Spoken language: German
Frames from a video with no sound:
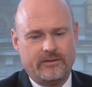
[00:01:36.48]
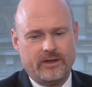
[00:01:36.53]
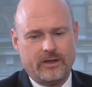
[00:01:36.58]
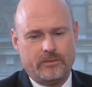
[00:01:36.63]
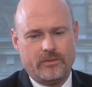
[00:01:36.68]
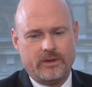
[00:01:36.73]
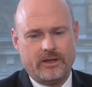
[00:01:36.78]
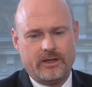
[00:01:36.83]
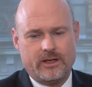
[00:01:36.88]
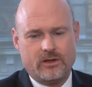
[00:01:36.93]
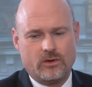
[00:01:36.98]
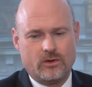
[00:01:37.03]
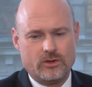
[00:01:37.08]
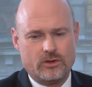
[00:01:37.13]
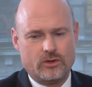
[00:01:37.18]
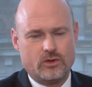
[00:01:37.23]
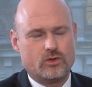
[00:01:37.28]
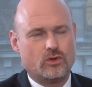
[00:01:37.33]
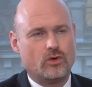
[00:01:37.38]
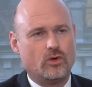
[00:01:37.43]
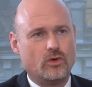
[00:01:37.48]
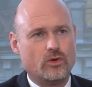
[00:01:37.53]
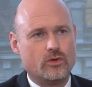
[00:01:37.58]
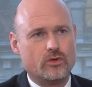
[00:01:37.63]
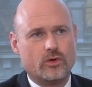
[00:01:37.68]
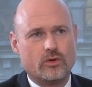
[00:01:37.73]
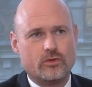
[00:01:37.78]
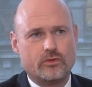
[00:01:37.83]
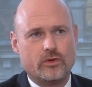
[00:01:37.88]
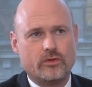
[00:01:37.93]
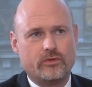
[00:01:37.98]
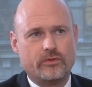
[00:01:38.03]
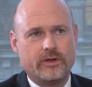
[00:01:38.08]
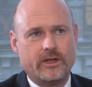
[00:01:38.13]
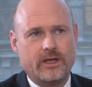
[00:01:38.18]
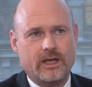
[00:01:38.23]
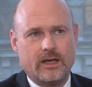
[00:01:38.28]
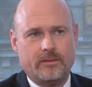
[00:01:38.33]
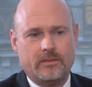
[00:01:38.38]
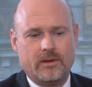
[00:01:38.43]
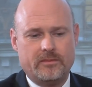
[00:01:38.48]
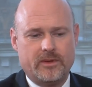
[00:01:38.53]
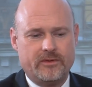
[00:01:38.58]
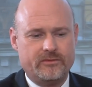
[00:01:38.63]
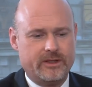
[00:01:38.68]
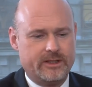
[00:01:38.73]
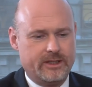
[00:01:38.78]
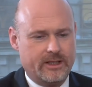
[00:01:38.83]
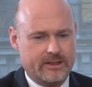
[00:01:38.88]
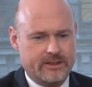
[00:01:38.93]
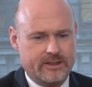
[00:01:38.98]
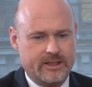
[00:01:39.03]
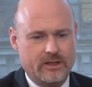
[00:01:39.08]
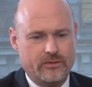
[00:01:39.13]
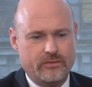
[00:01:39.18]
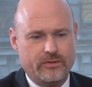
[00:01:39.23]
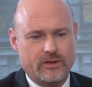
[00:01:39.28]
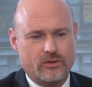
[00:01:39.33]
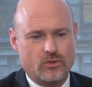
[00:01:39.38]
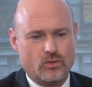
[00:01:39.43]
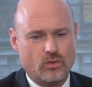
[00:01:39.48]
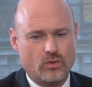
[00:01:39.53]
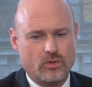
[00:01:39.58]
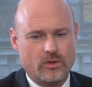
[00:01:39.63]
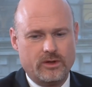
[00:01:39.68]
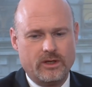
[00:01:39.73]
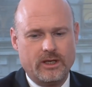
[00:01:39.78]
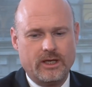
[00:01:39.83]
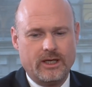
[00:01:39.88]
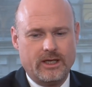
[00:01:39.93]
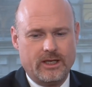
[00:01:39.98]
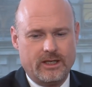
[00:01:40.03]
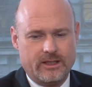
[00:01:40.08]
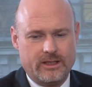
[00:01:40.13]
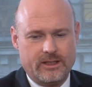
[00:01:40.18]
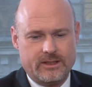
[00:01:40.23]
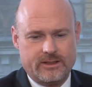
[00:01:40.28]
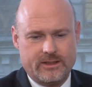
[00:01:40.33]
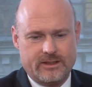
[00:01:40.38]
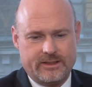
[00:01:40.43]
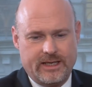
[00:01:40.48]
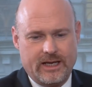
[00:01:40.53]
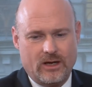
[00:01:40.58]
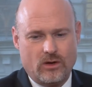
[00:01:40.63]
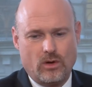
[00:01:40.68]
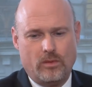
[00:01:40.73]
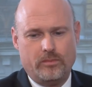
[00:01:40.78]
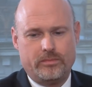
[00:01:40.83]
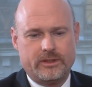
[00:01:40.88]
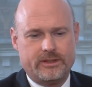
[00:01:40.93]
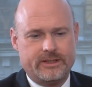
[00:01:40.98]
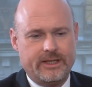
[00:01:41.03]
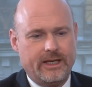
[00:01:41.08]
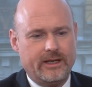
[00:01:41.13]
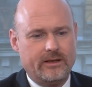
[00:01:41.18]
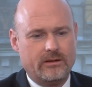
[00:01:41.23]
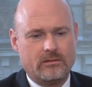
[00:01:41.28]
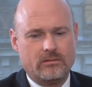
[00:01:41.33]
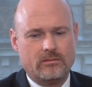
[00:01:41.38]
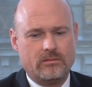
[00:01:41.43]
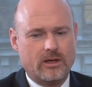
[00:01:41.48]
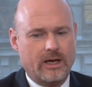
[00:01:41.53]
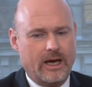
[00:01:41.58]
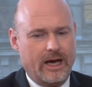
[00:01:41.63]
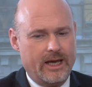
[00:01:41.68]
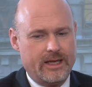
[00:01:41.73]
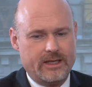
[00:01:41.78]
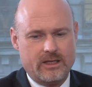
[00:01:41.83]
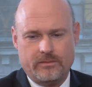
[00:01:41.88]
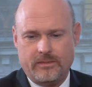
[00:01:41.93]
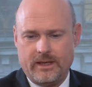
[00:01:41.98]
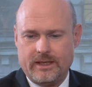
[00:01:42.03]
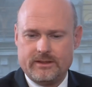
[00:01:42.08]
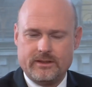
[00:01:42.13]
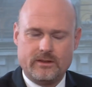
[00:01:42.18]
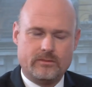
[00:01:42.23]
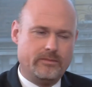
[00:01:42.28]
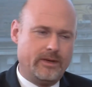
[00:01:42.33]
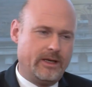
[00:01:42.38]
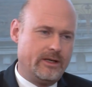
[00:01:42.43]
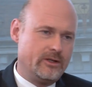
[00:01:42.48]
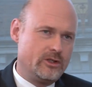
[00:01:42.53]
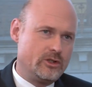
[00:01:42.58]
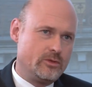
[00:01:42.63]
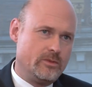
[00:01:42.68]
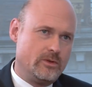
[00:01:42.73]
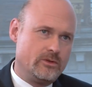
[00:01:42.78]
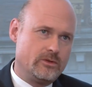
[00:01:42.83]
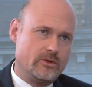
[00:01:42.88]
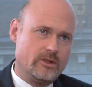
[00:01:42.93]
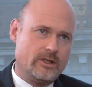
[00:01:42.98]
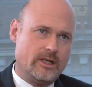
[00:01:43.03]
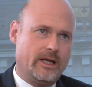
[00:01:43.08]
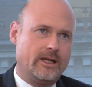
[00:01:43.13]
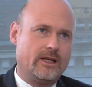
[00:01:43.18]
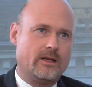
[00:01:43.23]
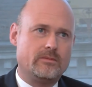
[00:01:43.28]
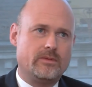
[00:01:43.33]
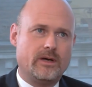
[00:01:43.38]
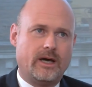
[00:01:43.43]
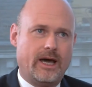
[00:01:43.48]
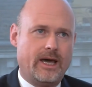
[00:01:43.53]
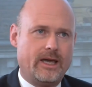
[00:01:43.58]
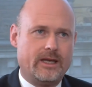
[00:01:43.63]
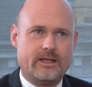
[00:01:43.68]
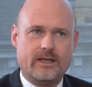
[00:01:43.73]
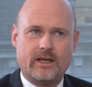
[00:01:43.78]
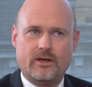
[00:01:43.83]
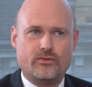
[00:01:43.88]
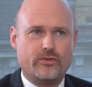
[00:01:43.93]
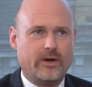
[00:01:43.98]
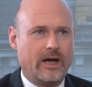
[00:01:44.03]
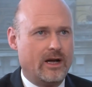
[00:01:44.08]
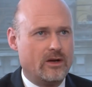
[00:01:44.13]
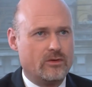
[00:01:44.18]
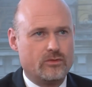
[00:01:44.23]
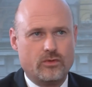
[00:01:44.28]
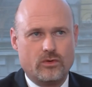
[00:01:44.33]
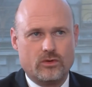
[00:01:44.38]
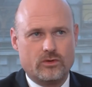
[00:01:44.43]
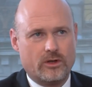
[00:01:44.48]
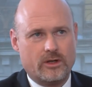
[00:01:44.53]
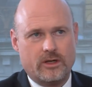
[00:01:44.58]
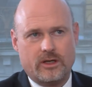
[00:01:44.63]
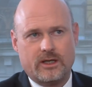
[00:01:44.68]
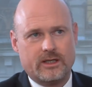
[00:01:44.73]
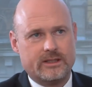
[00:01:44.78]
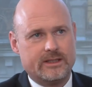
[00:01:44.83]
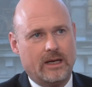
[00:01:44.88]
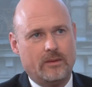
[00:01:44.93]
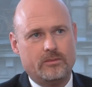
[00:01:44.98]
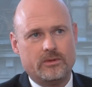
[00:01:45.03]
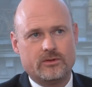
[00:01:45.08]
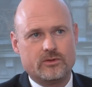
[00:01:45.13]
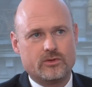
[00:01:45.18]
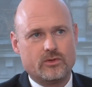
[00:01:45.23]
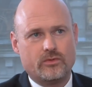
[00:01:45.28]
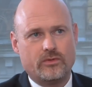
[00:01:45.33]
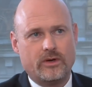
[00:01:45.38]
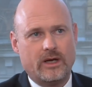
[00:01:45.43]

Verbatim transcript: wird man da juristische Lösungen für finden, aber man wird jetzt nicht versuchen, diese sehr kompetenten Bereiche im Asset Management und in anderen Bereichen nach Frankfurt oder nach Dublin zu